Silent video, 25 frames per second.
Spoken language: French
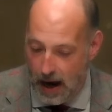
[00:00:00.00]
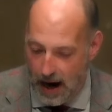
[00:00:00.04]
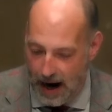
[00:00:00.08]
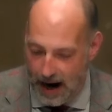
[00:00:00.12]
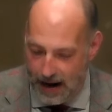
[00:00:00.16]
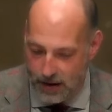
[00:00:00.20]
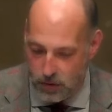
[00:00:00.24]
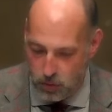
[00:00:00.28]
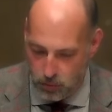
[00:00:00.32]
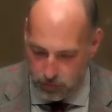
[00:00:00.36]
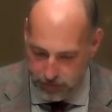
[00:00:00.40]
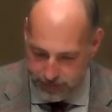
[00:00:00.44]

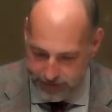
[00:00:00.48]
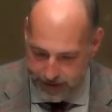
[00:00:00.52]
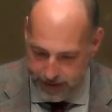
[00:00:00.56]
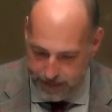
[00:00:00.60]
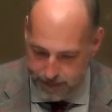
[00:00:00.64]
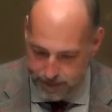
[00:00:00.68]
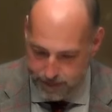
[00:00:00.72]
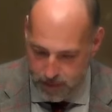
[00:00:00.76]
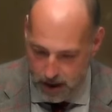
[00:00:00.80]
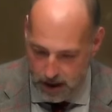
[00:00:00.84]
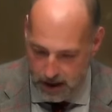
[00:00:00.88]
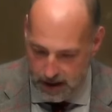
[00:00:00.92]
annoncée
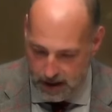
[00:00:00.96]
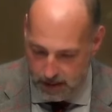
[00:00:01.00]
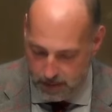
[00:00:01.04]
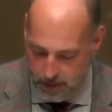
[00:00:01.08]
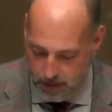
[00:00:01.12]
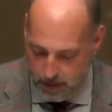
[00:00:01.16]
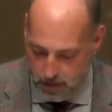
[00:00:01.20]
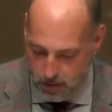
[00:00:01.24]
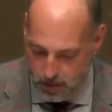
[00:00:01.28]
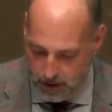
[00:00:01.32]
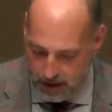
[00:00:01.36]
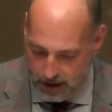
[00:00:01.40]
par la
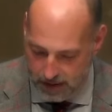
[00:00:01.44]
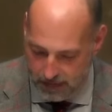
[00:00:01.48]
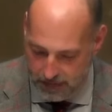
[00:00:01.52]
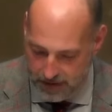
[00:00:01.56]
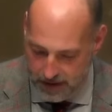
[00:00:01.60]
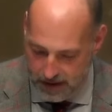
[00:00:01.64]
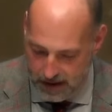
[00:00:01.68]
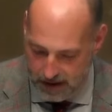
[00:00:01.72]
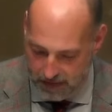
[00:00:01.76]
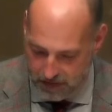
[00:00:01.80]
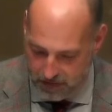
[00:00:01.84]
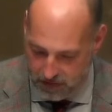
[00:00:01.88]
Bibliographie
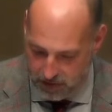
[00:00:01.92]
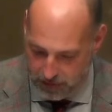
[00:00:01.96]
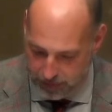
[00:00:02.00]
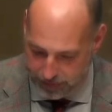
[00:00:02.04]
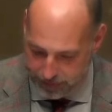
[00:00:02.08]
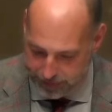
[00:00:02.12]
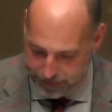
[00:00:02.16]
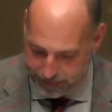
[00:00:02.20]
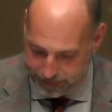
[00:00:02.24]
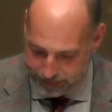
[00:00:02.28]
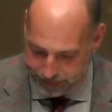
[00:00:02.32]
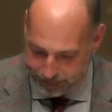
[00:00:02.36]
de la
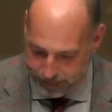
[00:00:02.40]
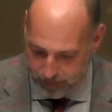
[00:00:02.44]
France.